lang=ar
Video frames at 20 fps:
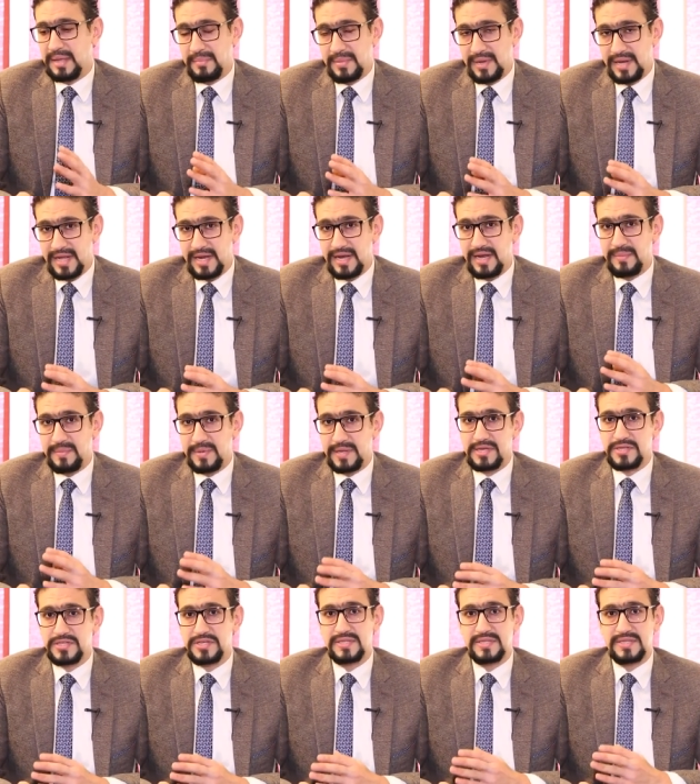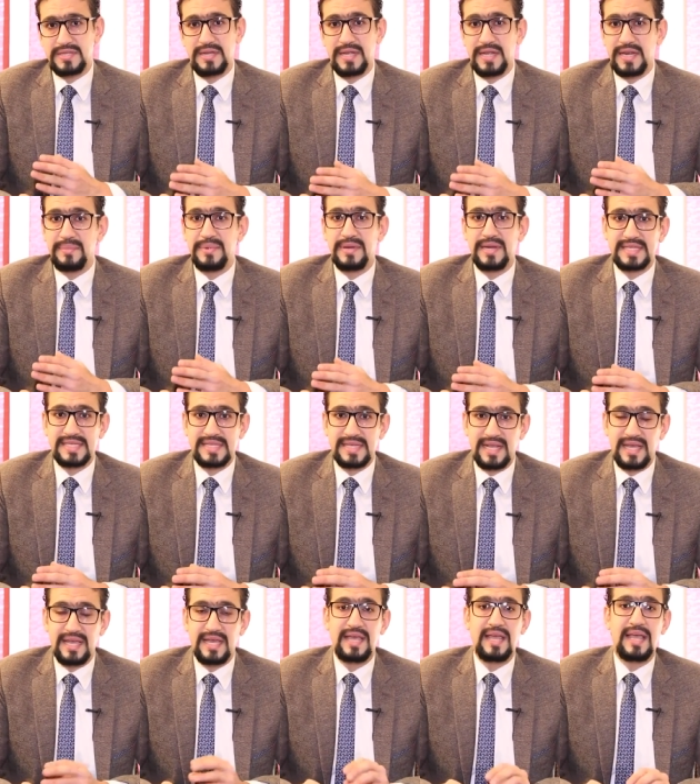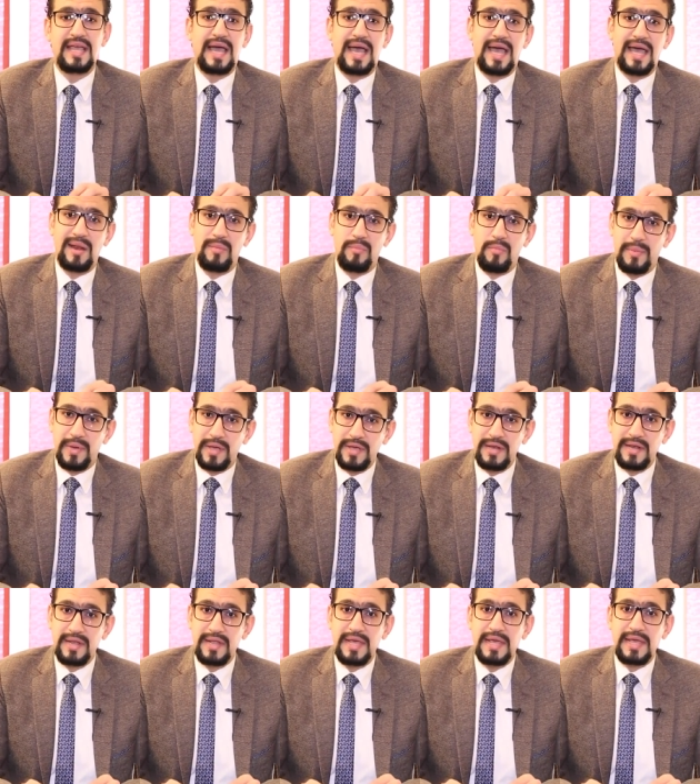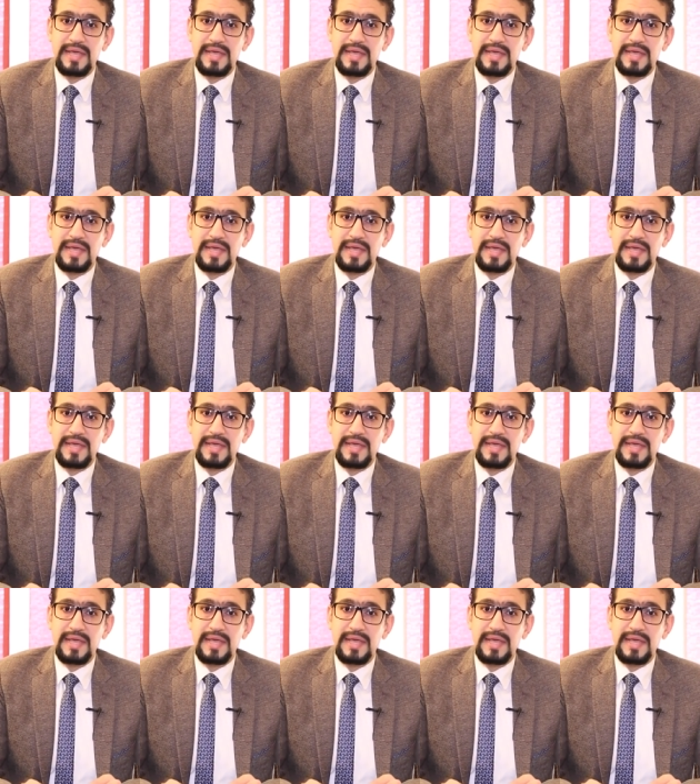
اللي احنا الابلكيشنز اللي احنا بننزلها على الموبايل